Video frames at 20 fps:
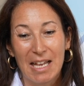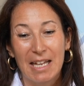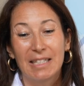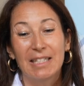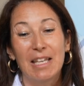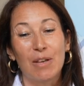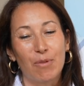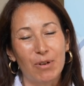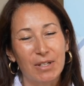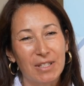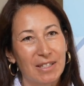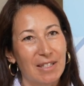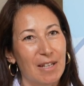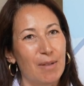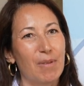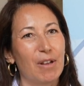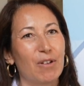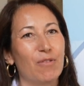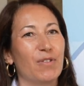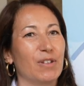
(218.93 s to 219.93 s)
Dei
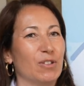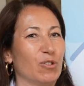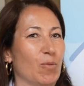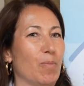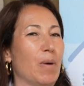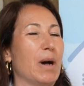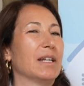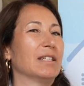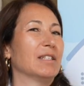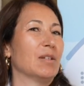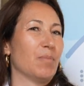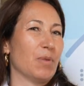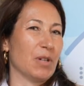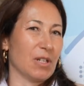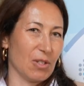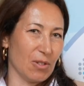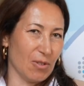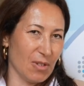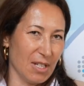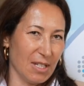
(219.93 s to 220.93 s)
workstream hanno fatto parte
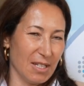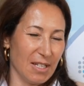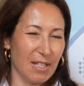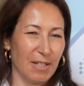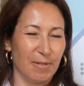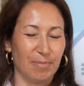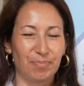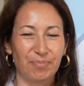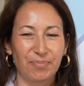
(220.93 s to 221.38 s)
persone di